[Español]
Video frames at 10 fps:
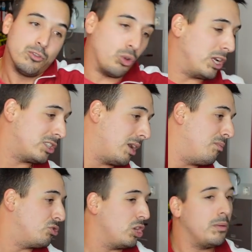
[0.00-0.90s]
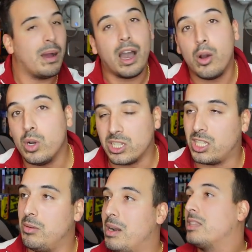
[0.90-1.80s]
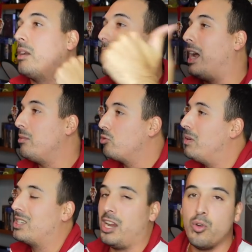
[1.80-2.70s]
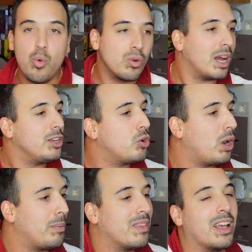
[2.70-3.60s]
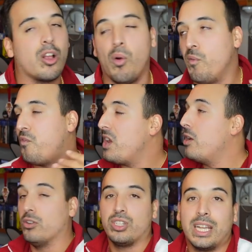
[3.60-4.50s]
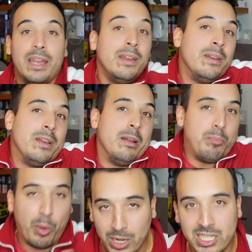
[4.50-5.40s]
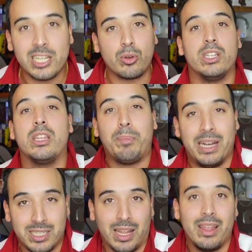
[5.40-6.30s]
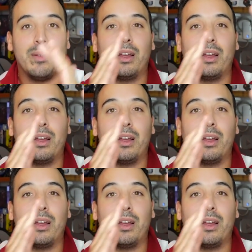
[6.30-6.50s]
Estoy extra motivado, esta semana trabajaremos que nunca, yo la verdad que confío, no sé qué. Pones las ruedas de prensa del